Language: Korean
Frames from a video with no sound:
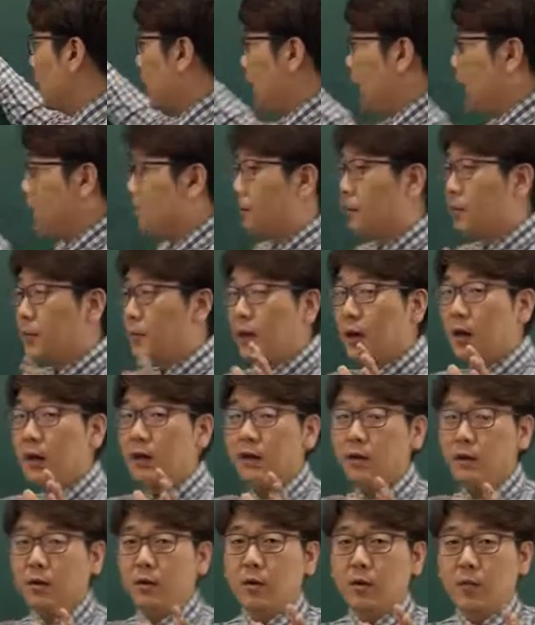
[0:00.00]
함께
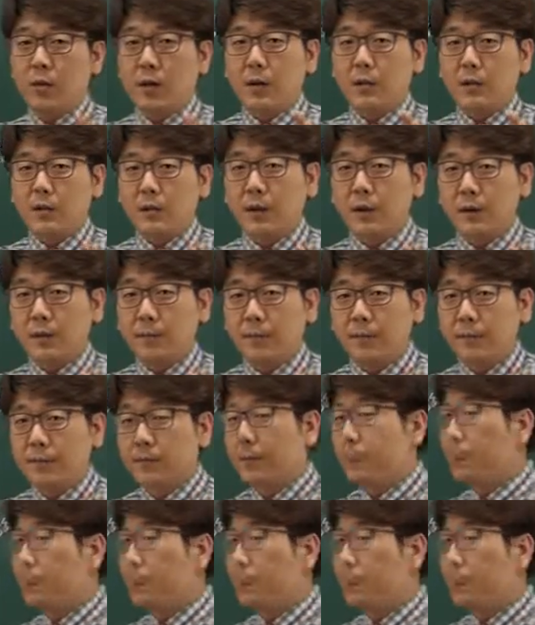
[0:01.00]
있는 걸 말합니다.